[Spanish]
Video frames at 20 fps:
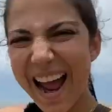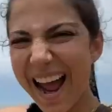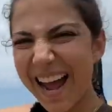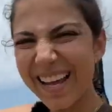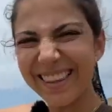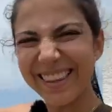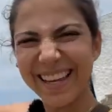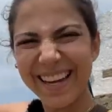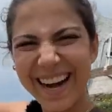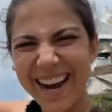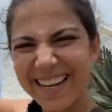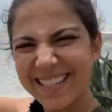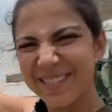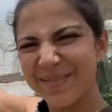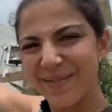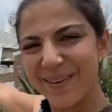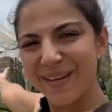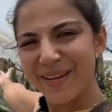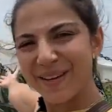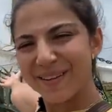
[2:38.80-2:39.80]
Atrás
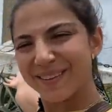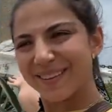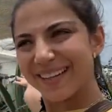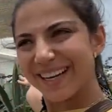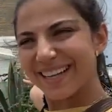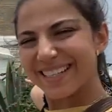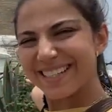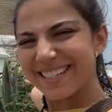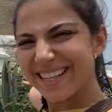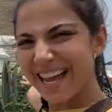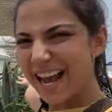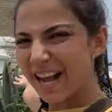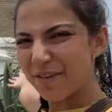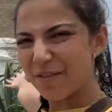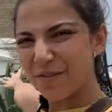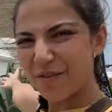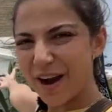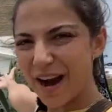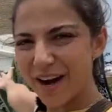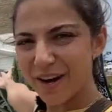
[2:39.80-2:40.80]
mío está el
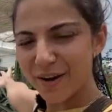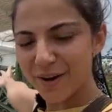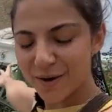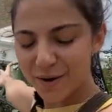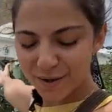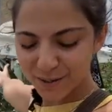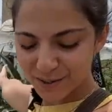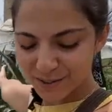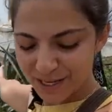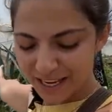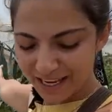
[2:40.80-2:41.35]
faro José